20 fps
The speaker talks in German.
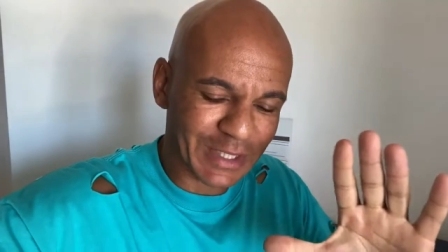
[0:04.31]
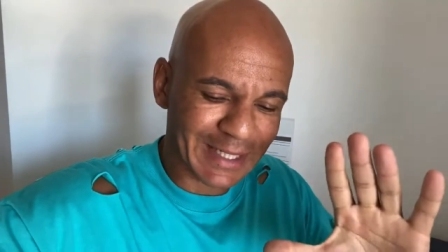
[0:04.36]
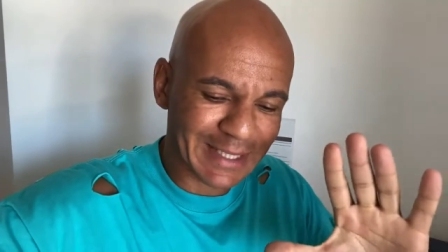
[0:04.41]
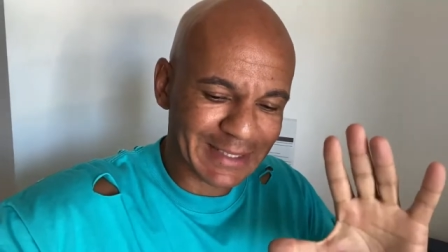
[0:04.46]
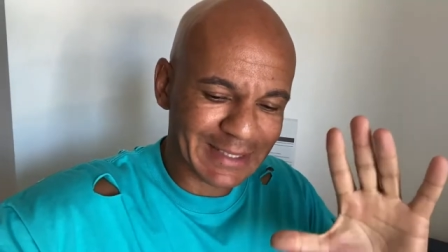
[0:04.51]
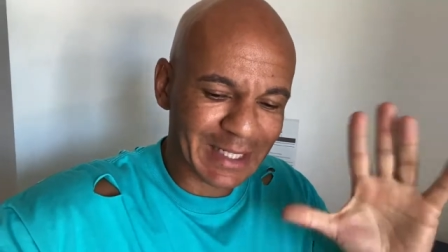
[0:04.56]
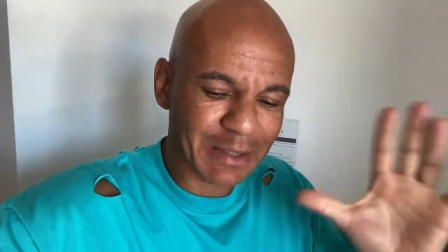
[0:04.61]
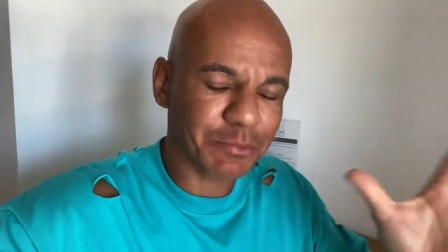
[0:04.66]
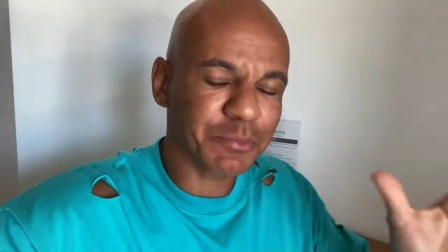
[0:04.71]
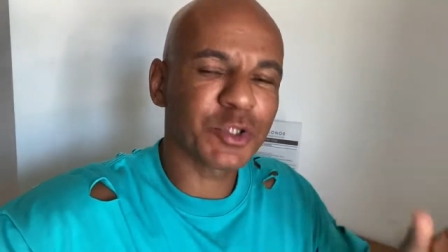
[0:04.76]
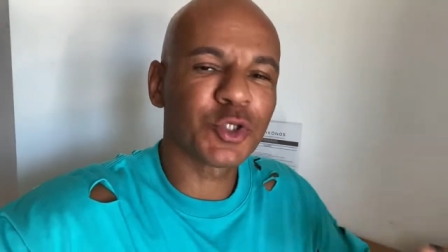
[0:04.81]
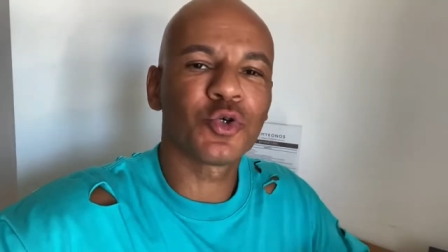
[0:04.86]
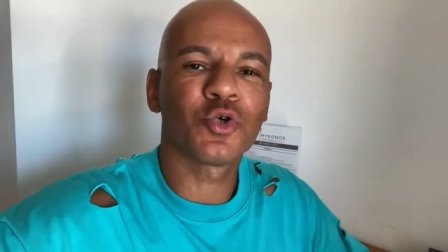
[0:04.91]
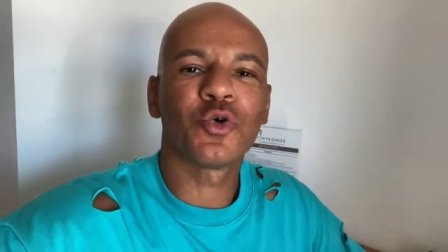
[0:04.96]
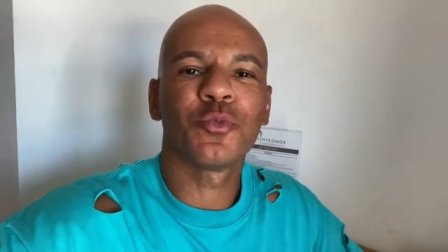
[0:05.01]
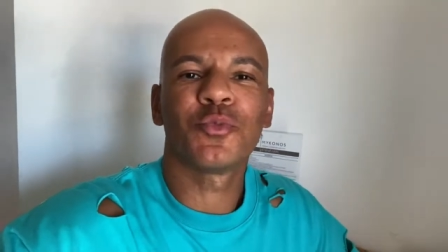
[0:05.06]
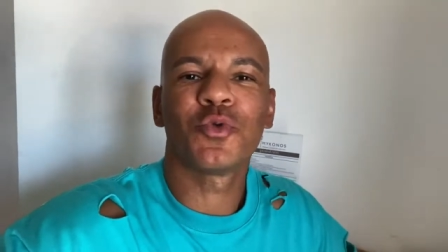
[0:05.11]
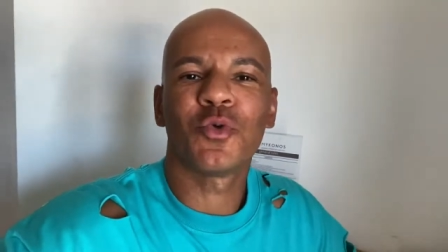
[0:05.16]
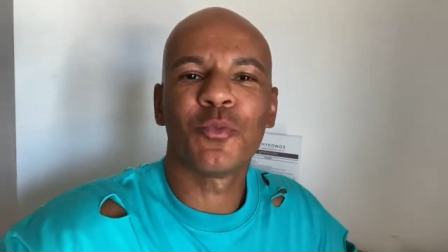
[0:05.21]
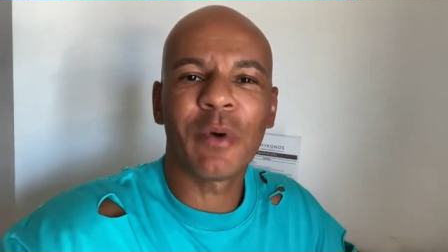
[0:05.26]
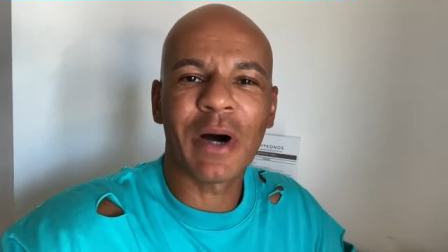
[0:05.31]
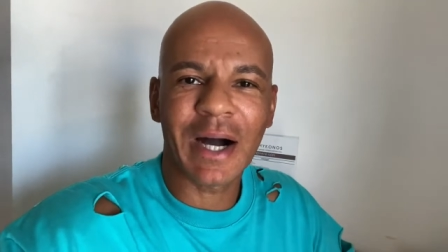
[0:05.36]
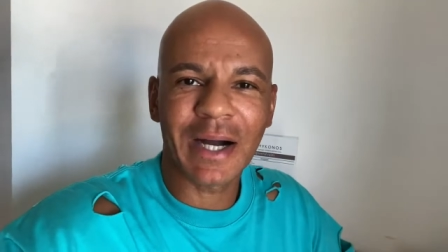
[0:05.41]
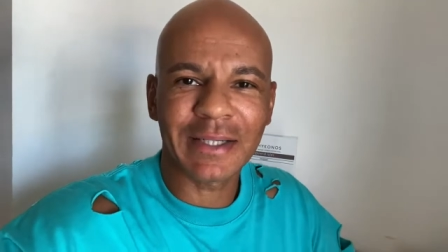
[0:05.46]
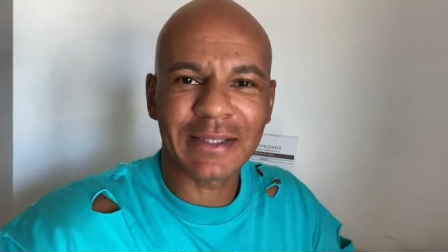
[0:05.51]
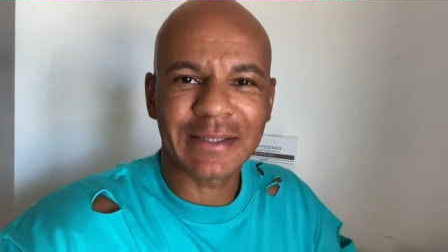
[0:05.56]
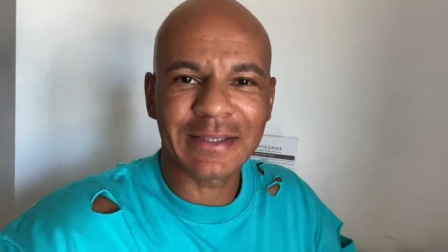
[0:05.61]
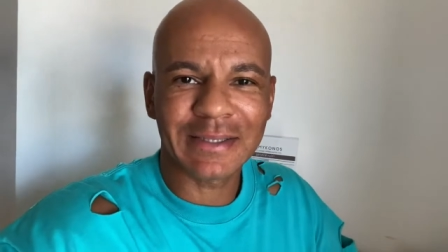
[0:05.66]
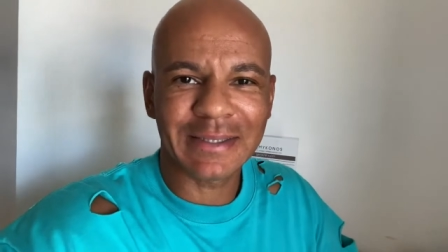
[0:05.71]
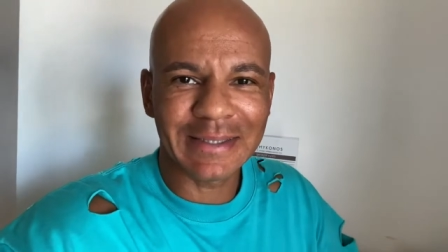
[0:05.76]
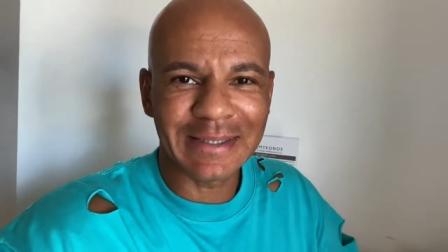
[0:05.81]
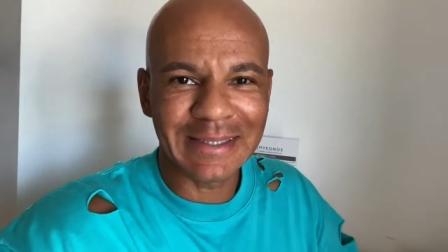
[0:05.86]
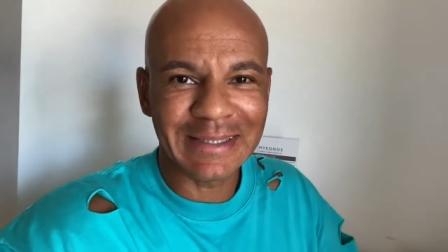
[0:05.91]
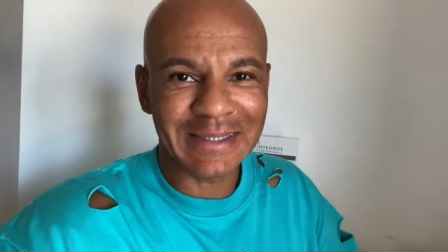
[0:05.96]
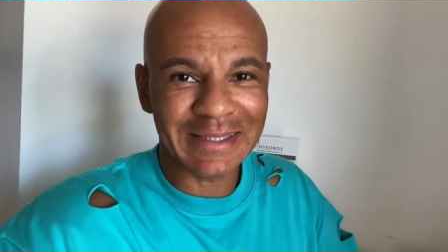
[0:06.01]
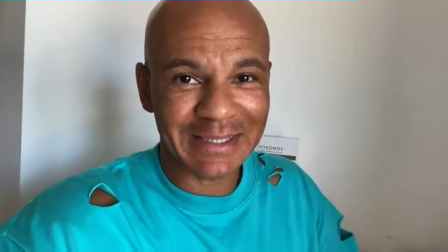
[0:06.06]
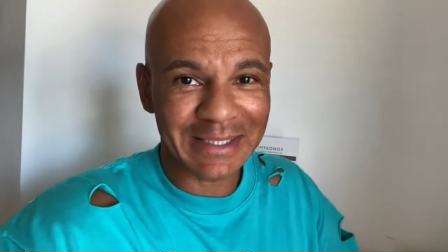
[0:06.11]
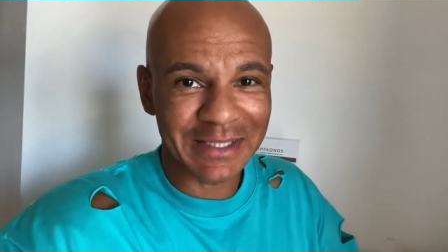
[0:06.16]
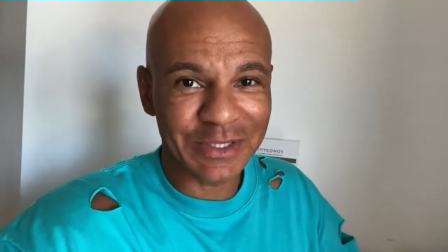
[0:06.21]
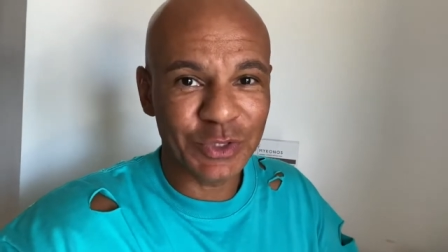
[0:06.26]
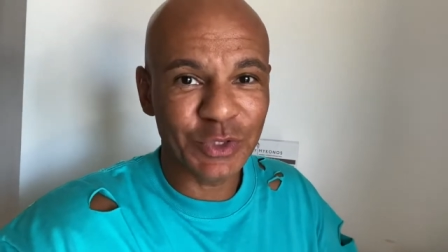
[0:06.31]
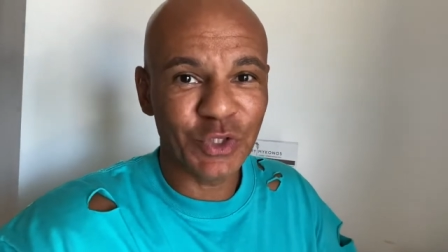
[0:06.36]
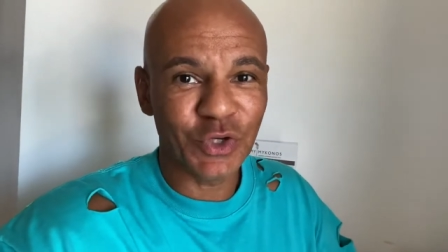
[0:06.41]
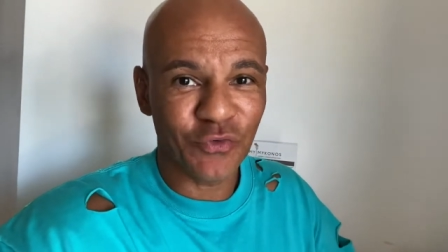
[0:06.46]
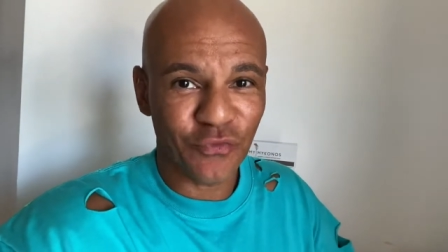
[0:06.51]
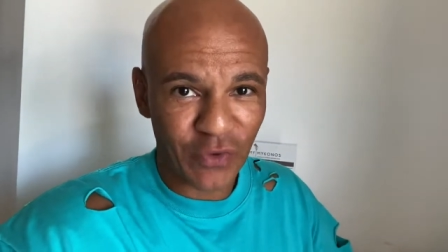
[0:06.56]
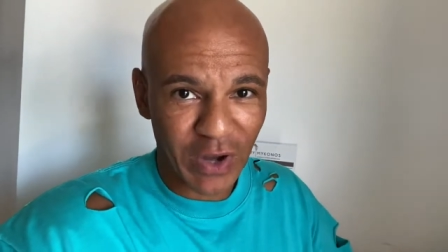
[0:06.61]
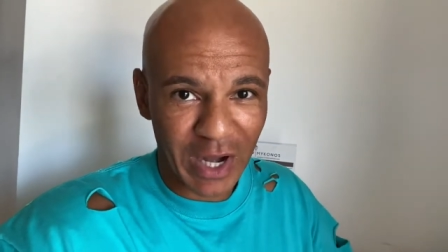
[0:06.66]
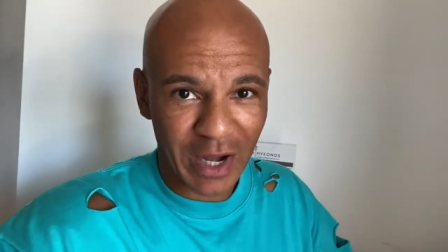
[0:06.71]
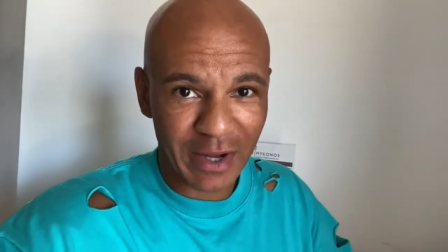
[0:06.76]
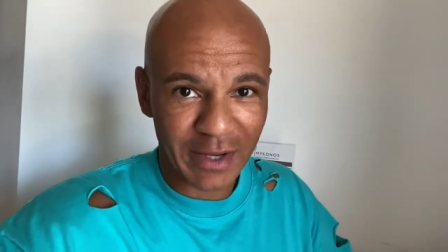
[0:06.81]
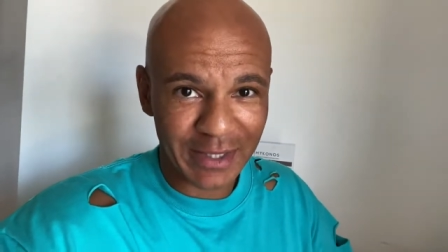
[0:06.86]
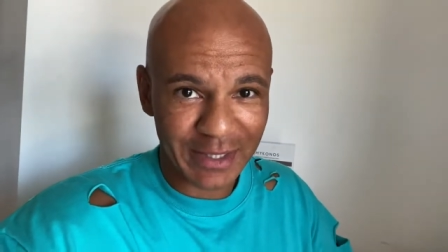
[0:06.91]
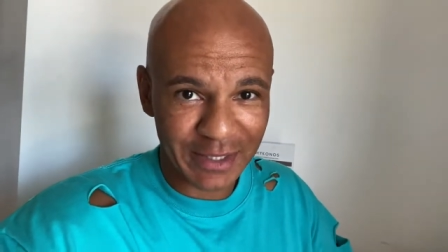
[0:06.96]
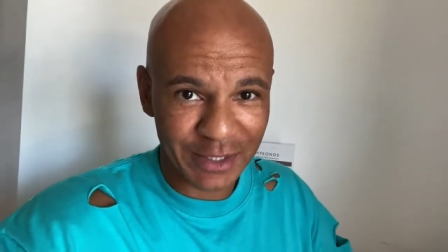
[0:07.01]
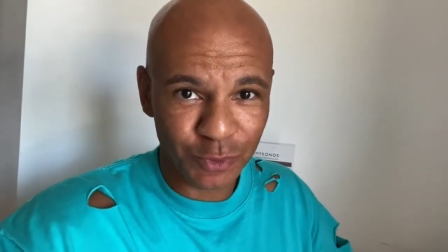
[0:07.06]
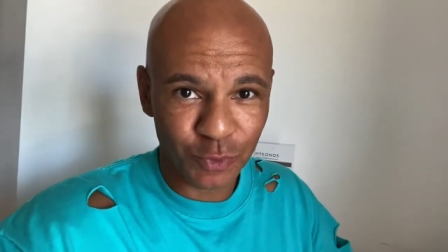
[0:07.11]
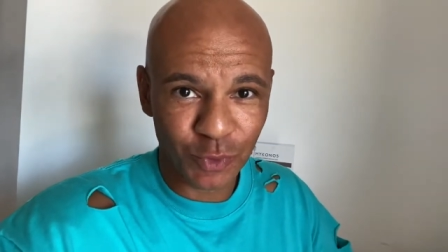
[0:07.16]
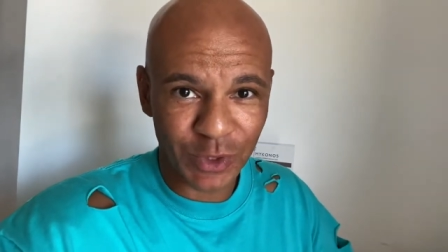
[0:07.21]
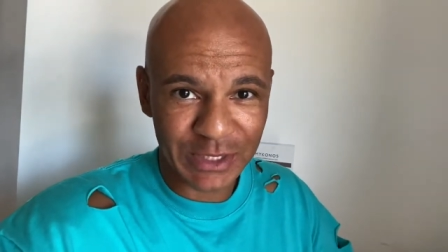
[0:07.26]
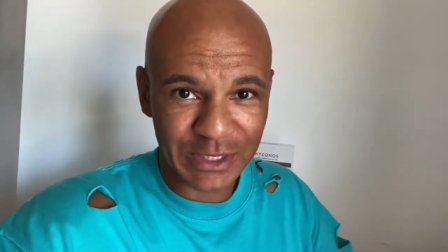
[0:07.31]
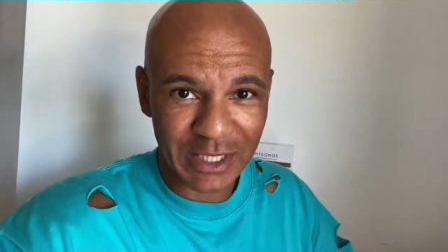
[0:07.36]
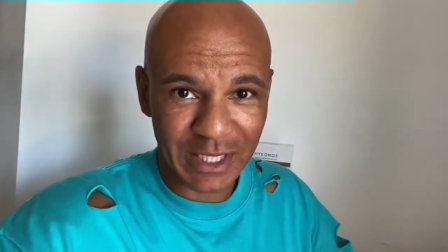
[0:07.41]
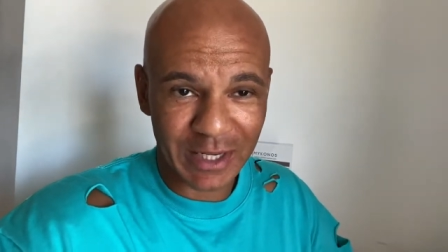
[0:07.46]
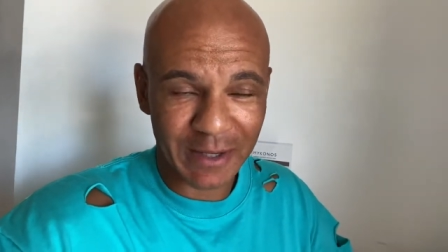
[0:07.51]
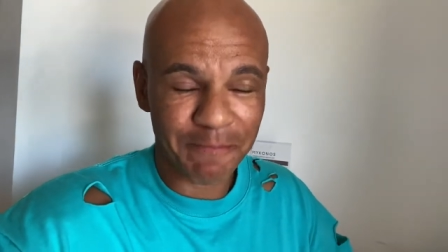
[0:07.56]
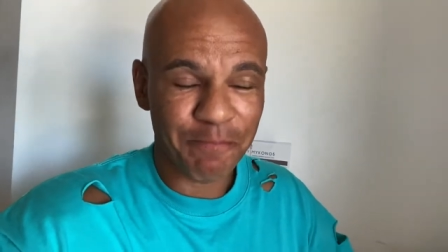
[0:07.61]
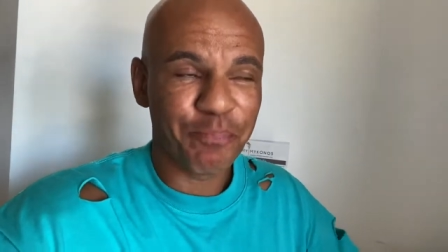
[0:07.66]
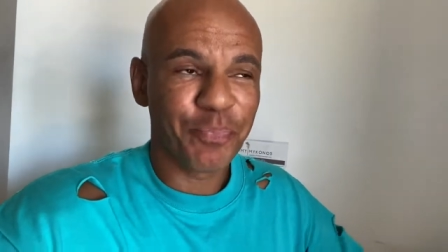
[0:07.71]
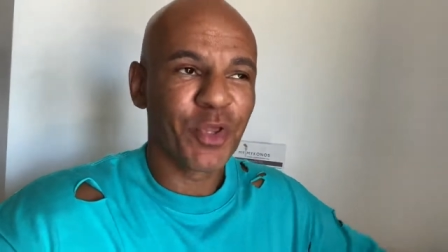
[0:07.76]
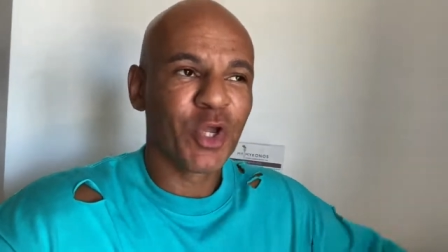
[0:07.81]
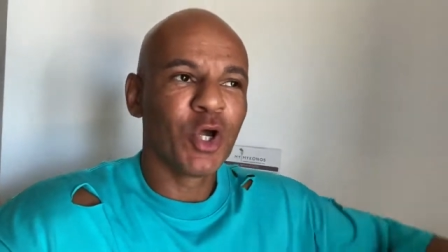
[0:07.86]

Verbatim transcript: Der gesamte Kryptomarkt ist in Gefahr in den USA.